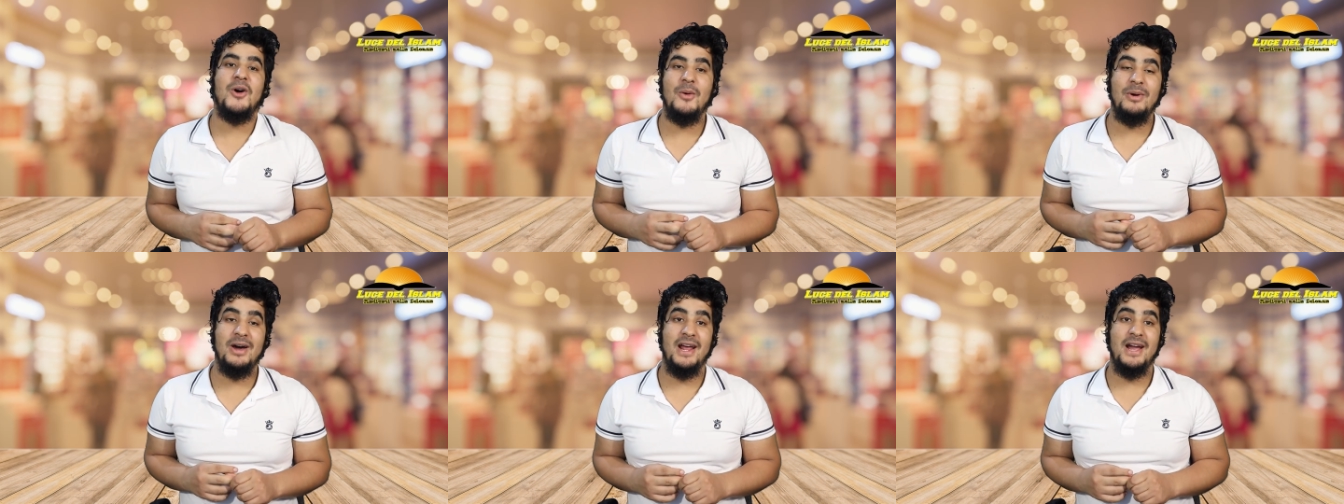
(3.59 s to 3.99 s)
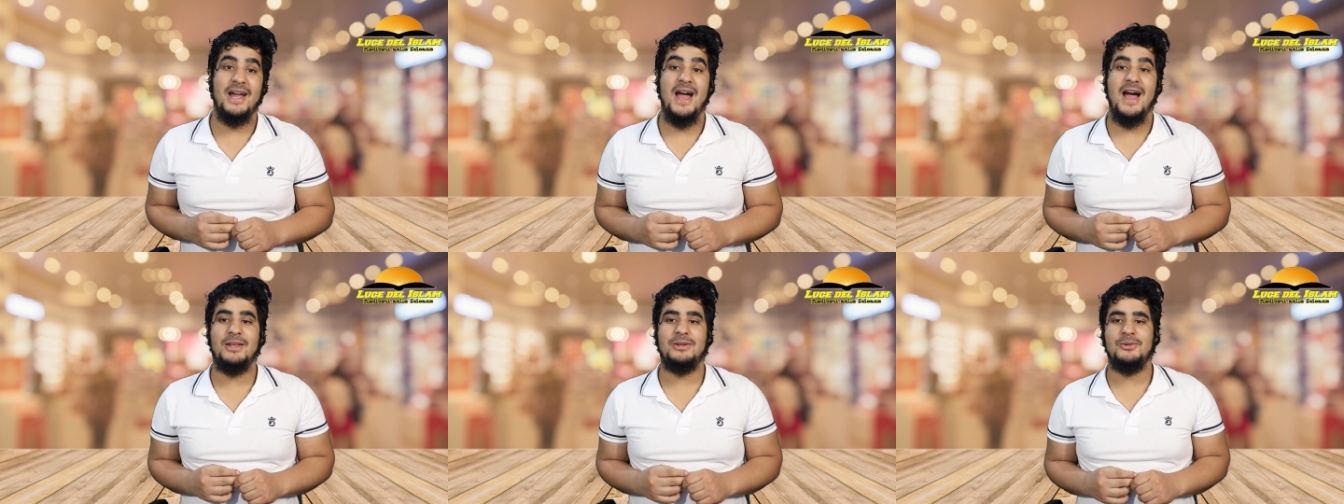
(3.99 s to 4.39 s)
wa
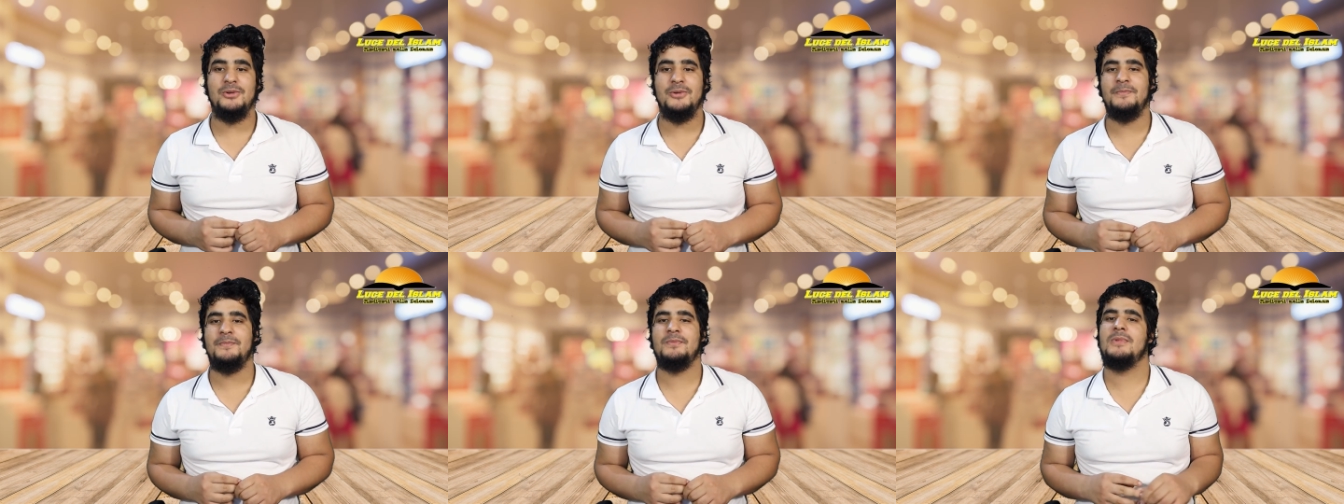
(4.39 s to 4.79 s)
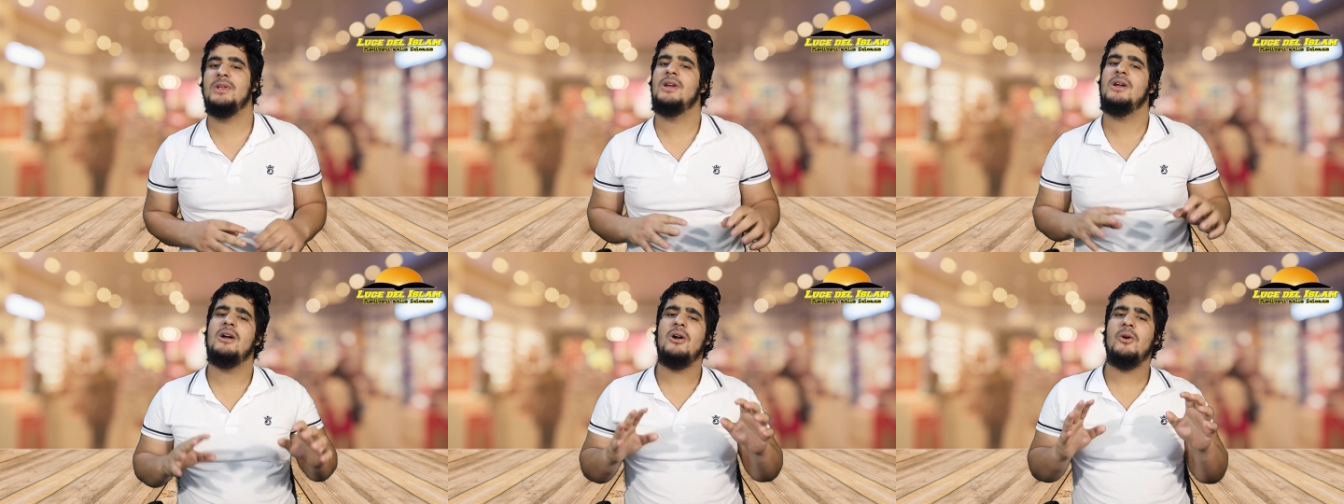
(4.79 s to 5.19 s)
barakatuh.
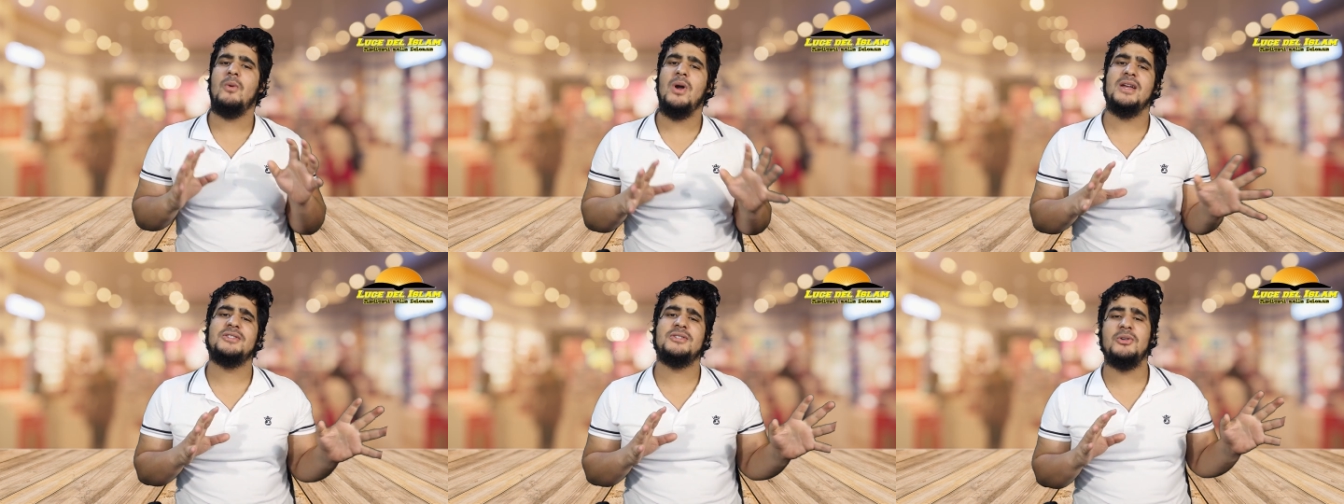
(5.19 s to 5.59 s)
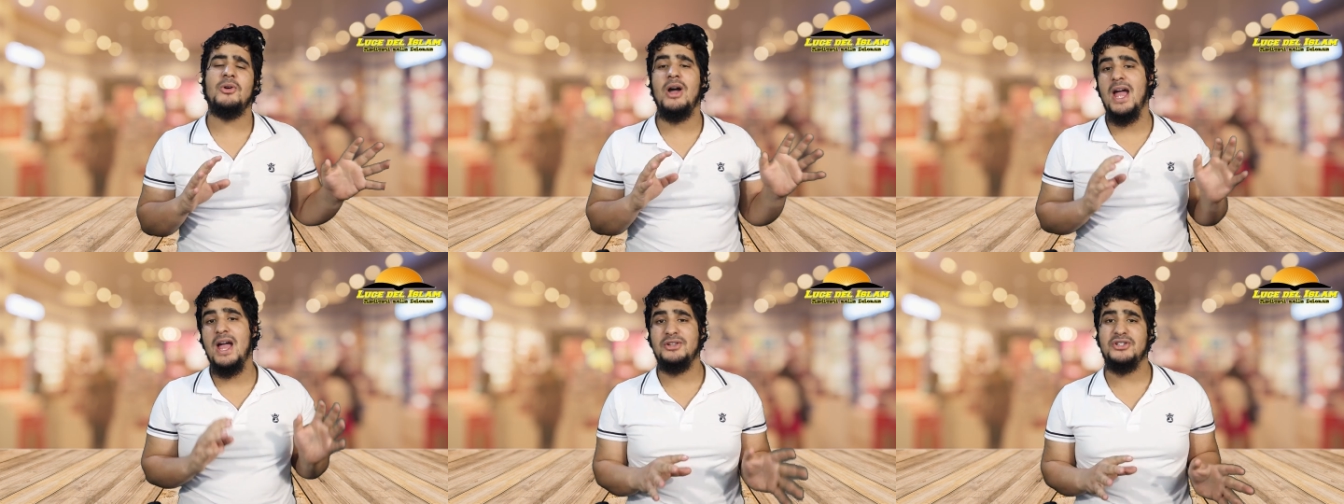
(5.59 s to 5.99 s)

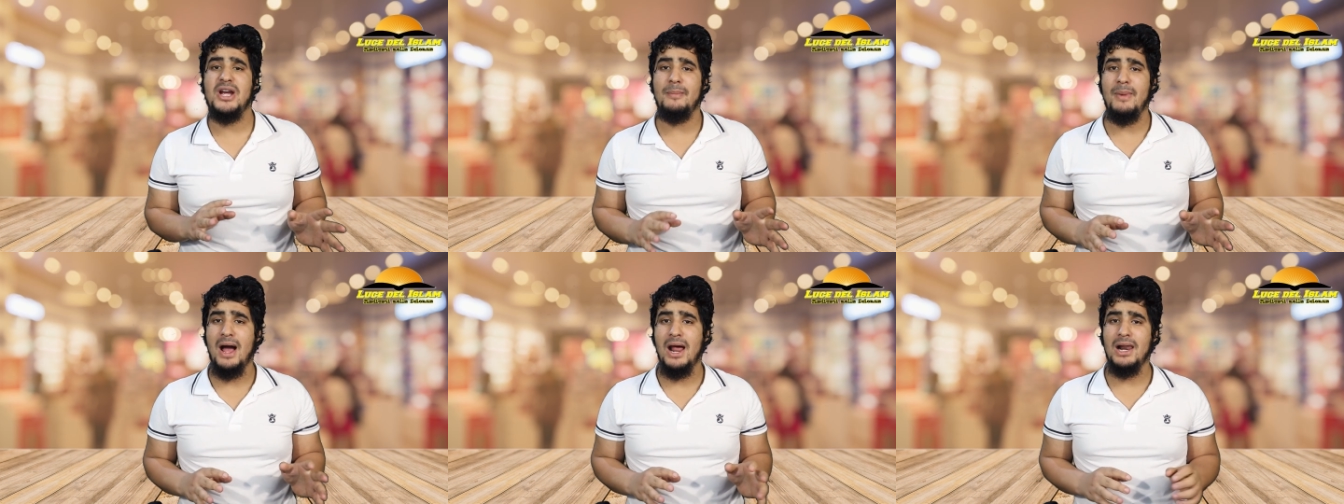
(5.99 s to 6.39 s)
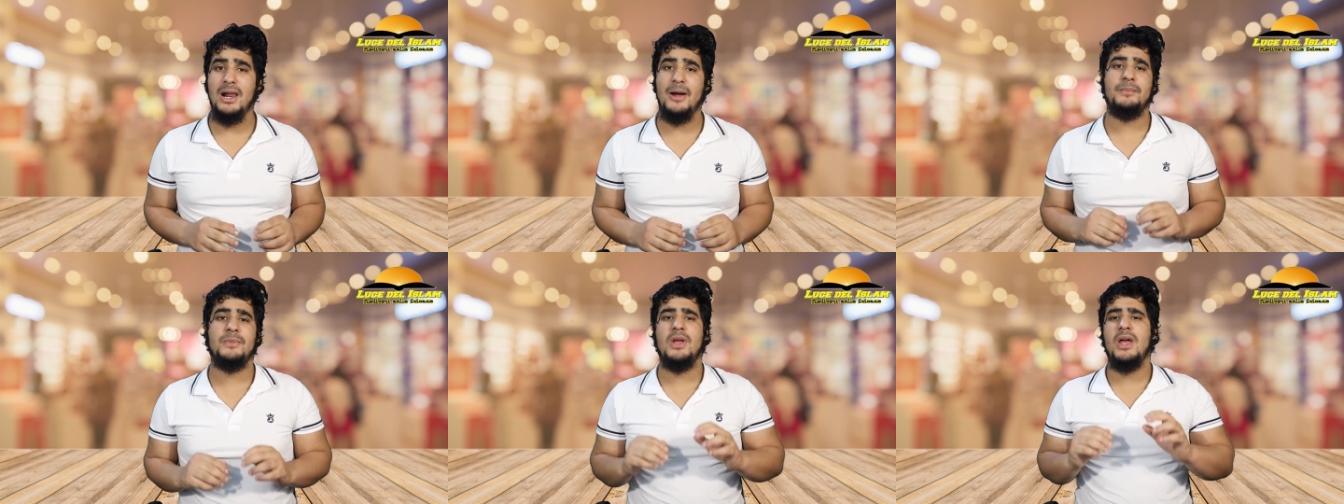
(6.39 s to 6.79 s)
Questo è Jamal,